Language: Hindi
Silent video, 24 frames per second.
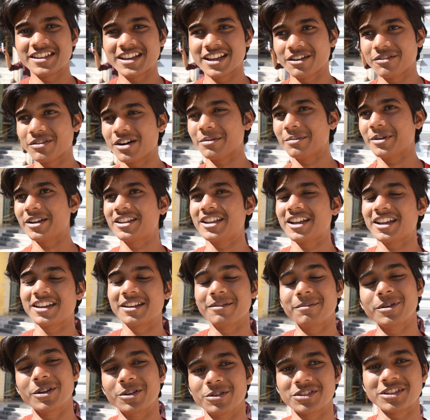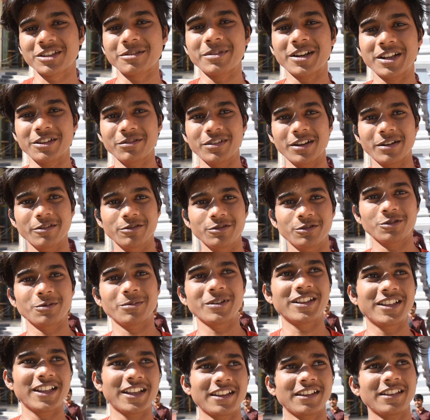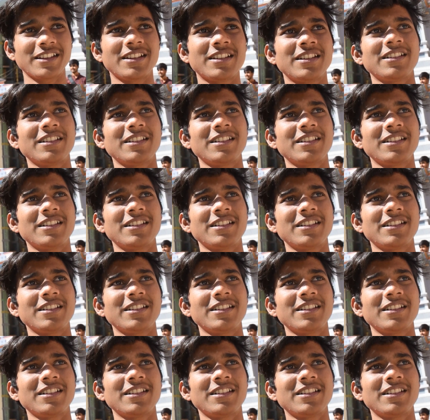ले जाएंगे वहाँ बैठाएंगे फिर उसके बाद वहाँ उनको बताएंगे